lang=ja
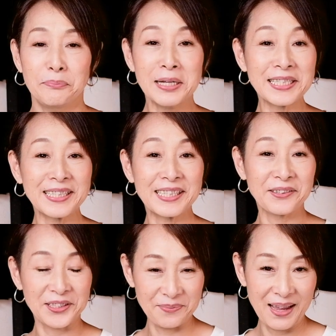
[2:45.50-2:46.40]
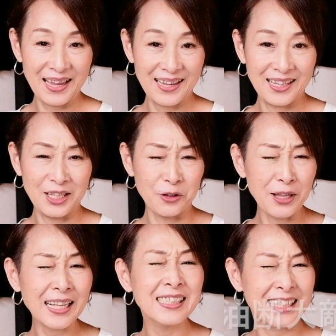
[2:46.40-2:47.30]
まず1つ目油
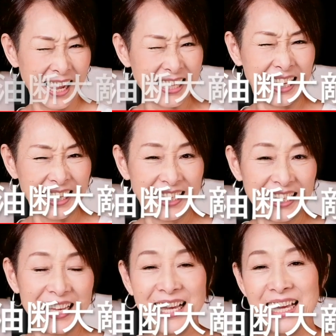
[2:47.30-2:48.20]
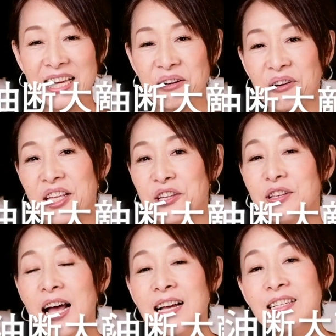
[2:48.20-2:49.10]
断大敵これ油
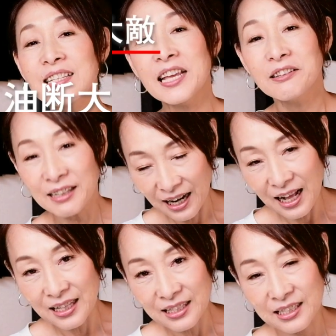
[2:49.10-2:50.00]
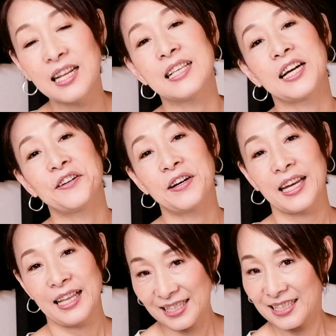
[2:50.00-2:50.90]
断してるからずれちゃうわ
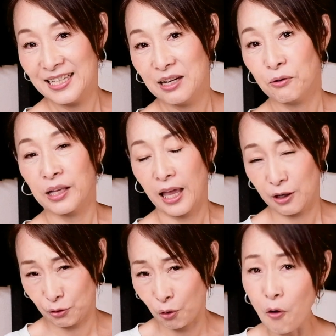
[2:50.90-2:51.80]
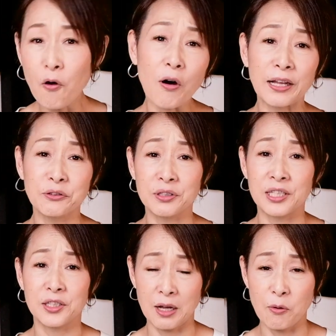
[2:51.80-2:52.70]
けですこれ結構あの
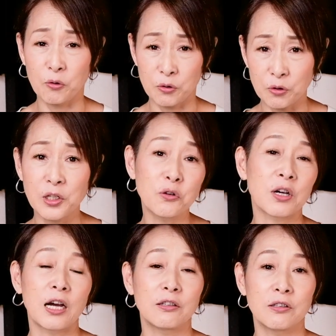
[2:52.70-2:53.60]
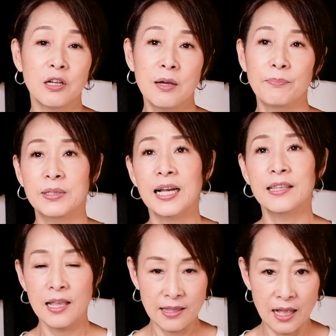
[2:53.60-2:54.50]
実は本当によくある
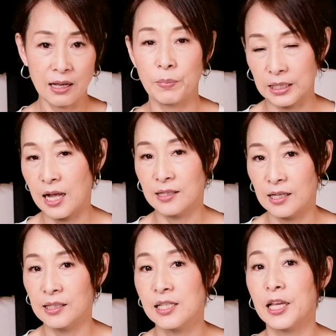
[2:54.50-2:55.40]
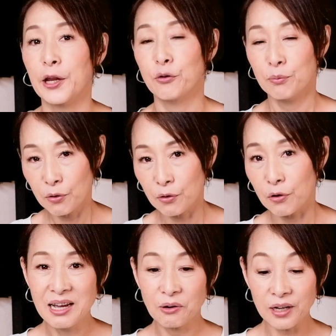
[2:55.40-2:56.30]
残念なパターンなんですけれども
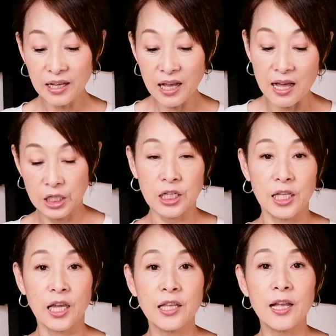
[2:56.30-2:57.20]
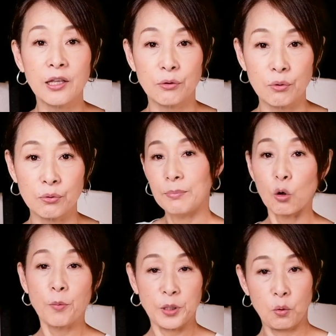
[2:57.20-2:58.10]
これが意識できないと、まあ、
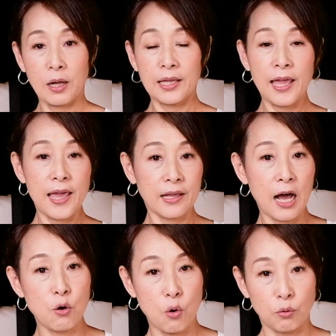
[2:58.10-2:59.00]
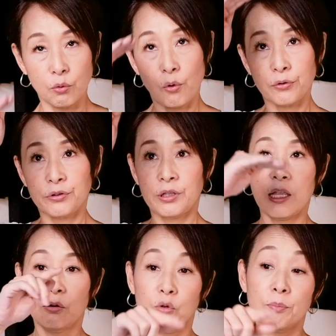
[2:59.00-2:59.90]
語尾とか経過音音
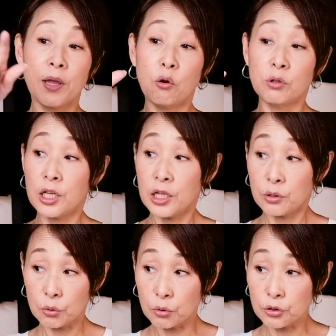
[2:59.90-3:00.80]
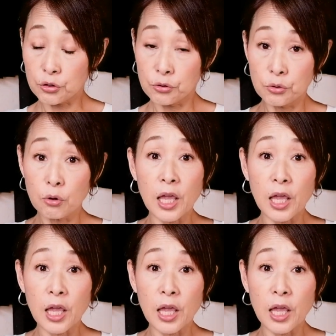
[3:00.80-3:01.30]
程このメロディーの途中の